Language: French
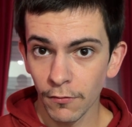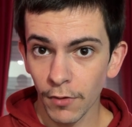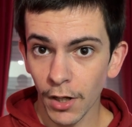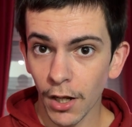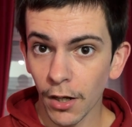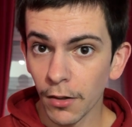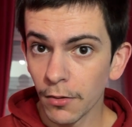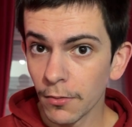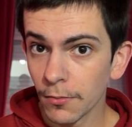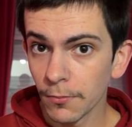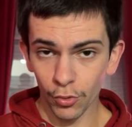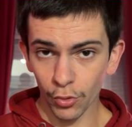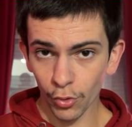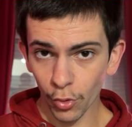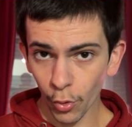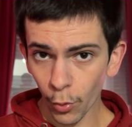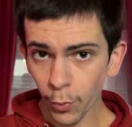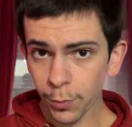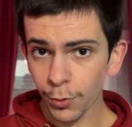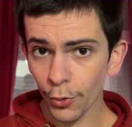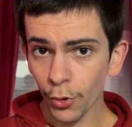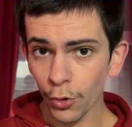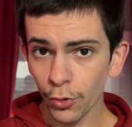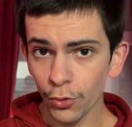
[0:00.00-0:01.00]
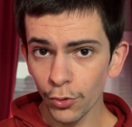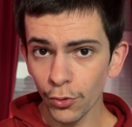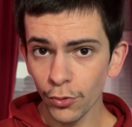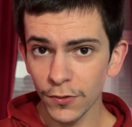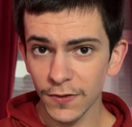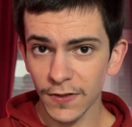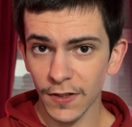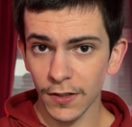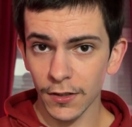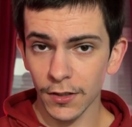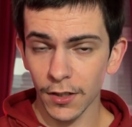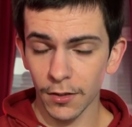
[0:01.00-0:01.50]
Bah, le groupe Renault
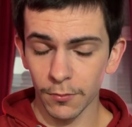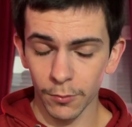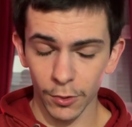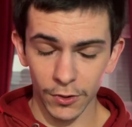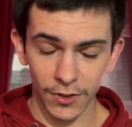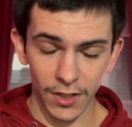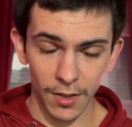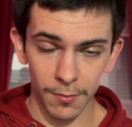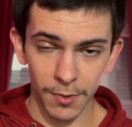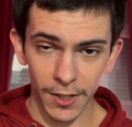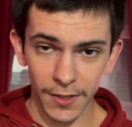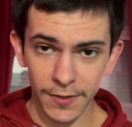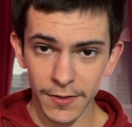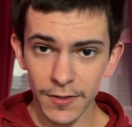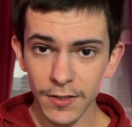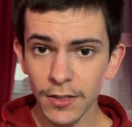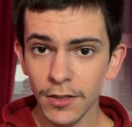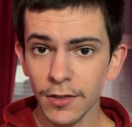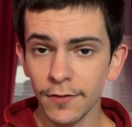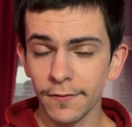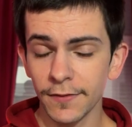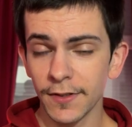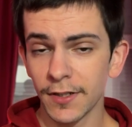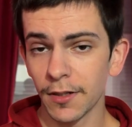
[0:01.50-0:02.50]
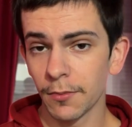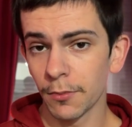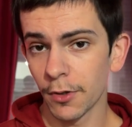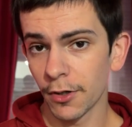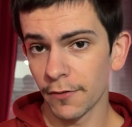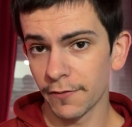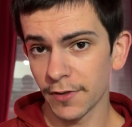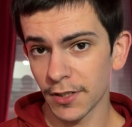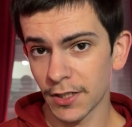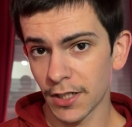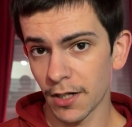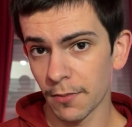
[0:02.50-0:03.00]
sera également de la partie, évidemment
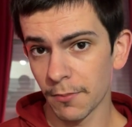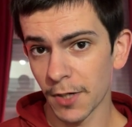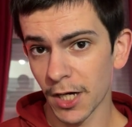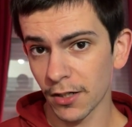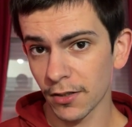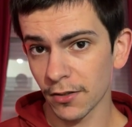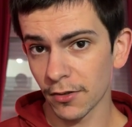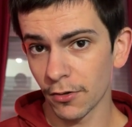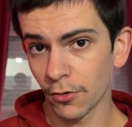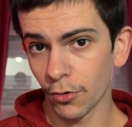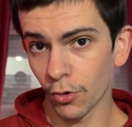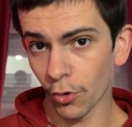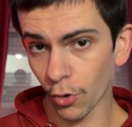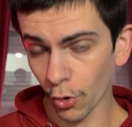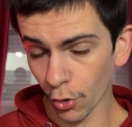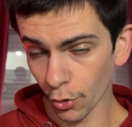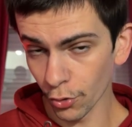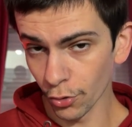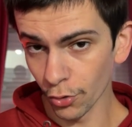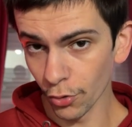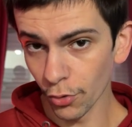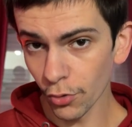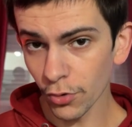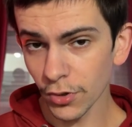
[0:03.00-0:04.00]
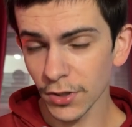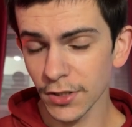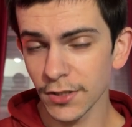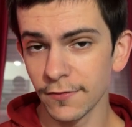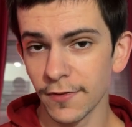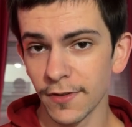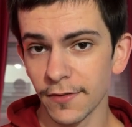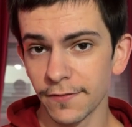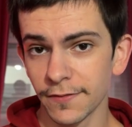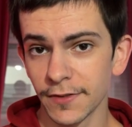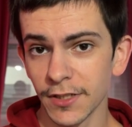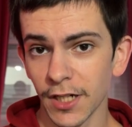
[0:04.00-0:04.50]
avec la marque Renault qui
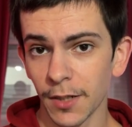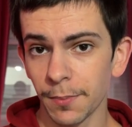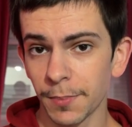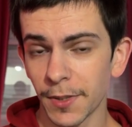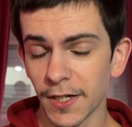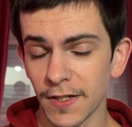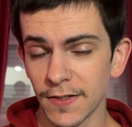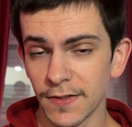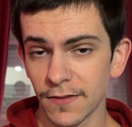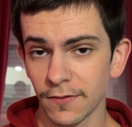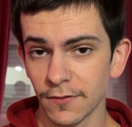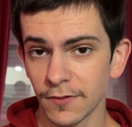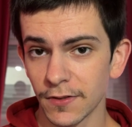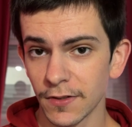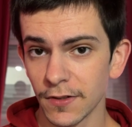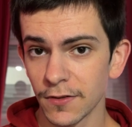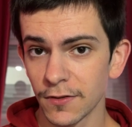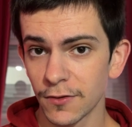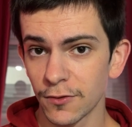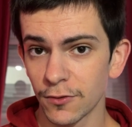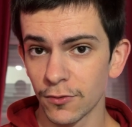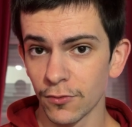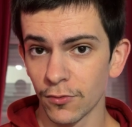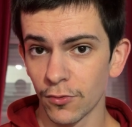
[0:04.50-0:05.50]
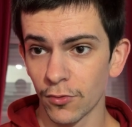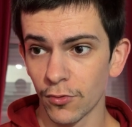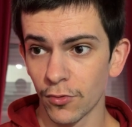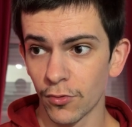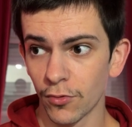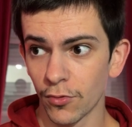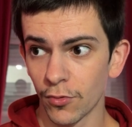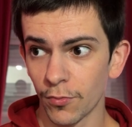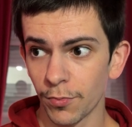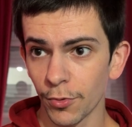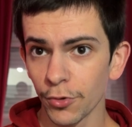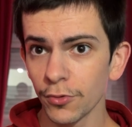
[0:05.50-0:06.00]
va venir présenter
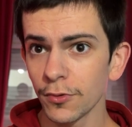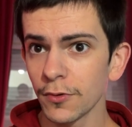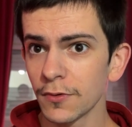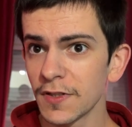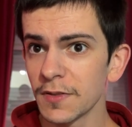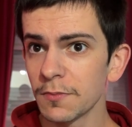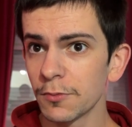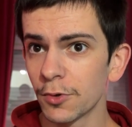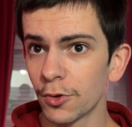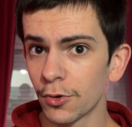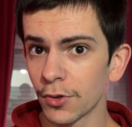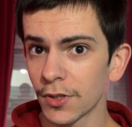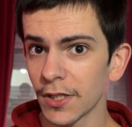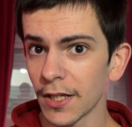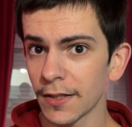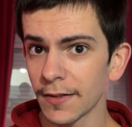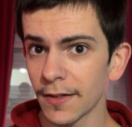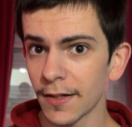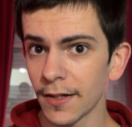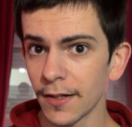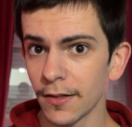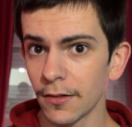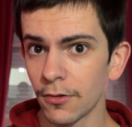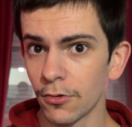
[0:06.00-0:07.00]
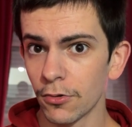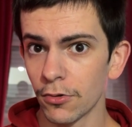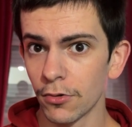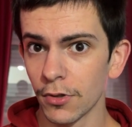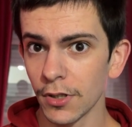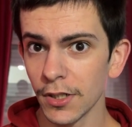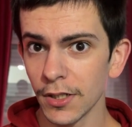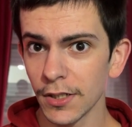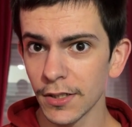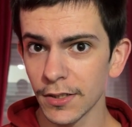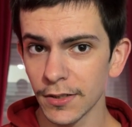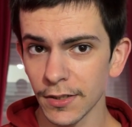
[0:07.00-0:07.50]
son prototype de 4L
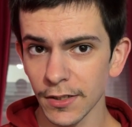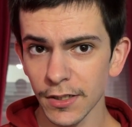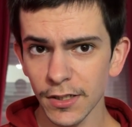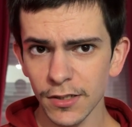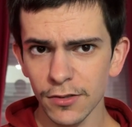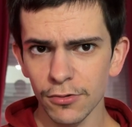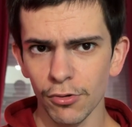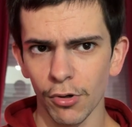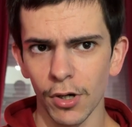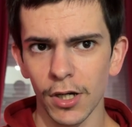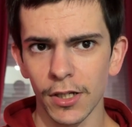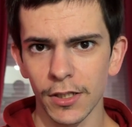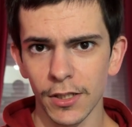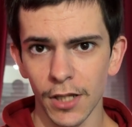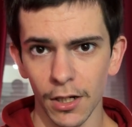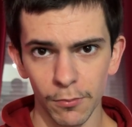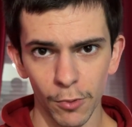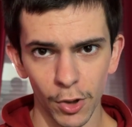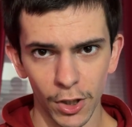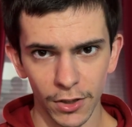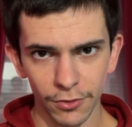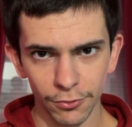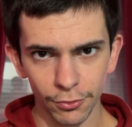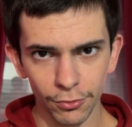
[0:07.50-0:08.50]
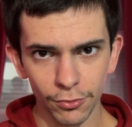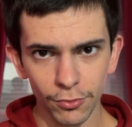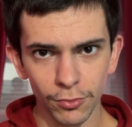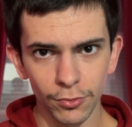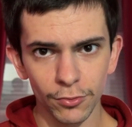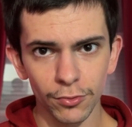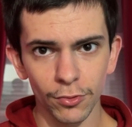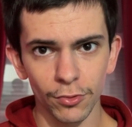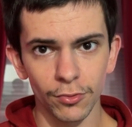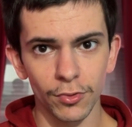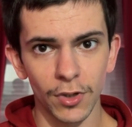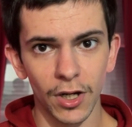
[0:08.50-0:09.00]
électrique. Il y aura également un truc
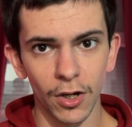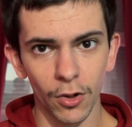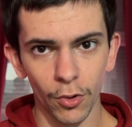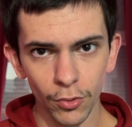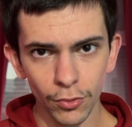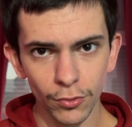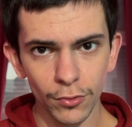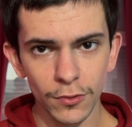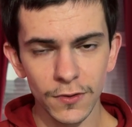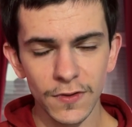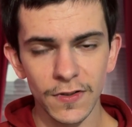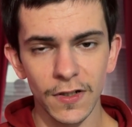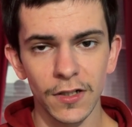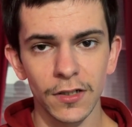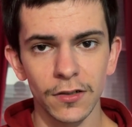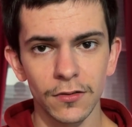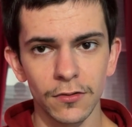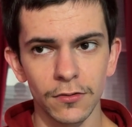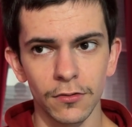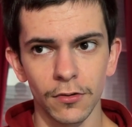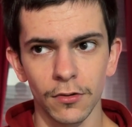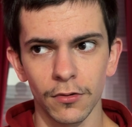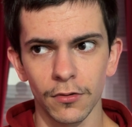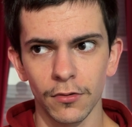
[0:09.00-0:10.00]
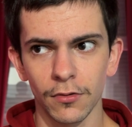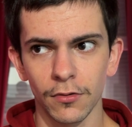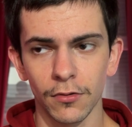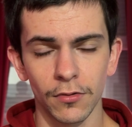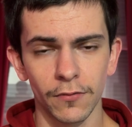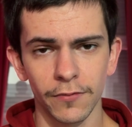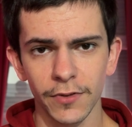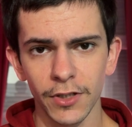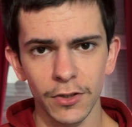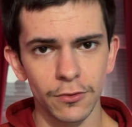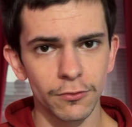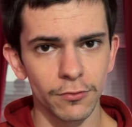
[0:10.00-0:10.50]
autour de la Renault 5
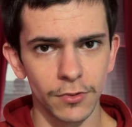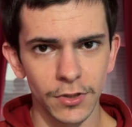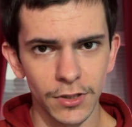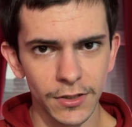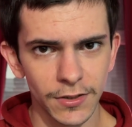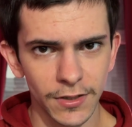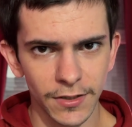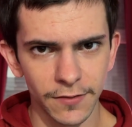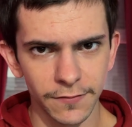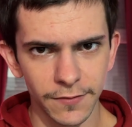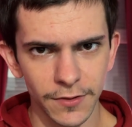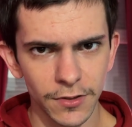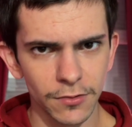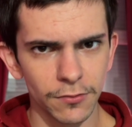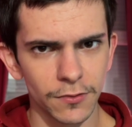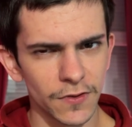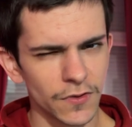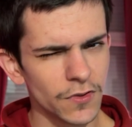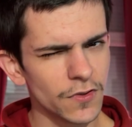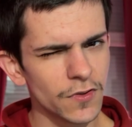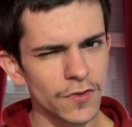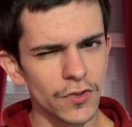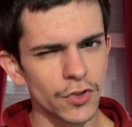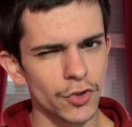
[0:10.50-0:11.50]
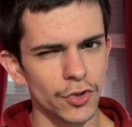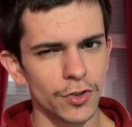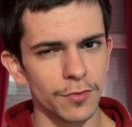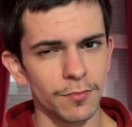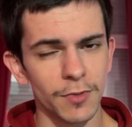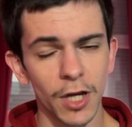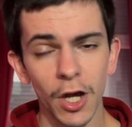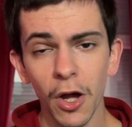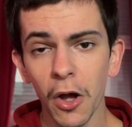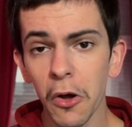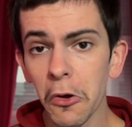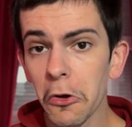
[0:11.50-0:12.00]
en version électrifiée aussi, si je dis
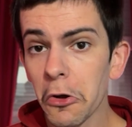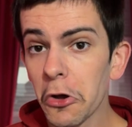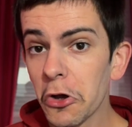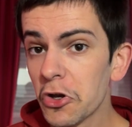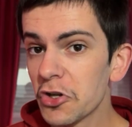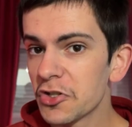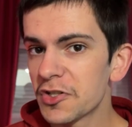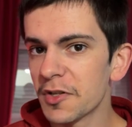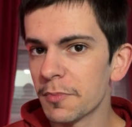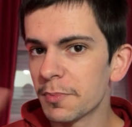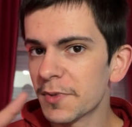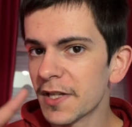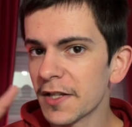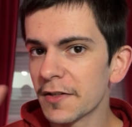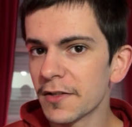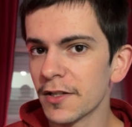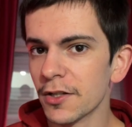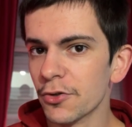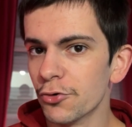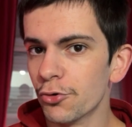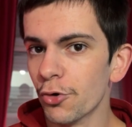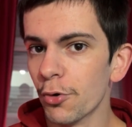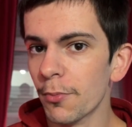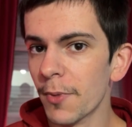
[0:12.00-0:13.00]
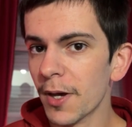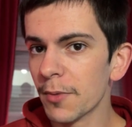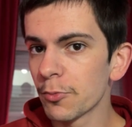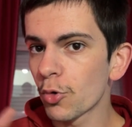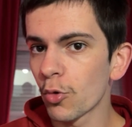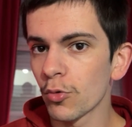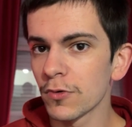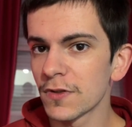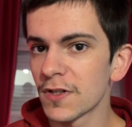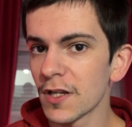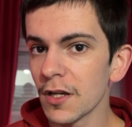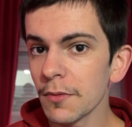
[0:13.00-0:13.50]
bien. C'est peut-être les deux mêmes
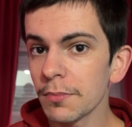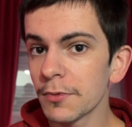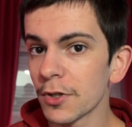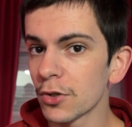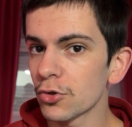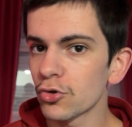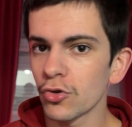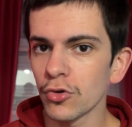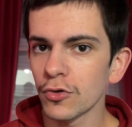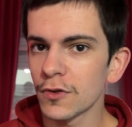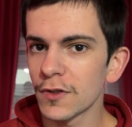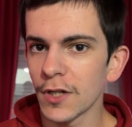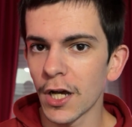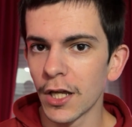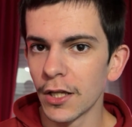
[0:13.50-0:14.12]
concepts, hein, j'en sais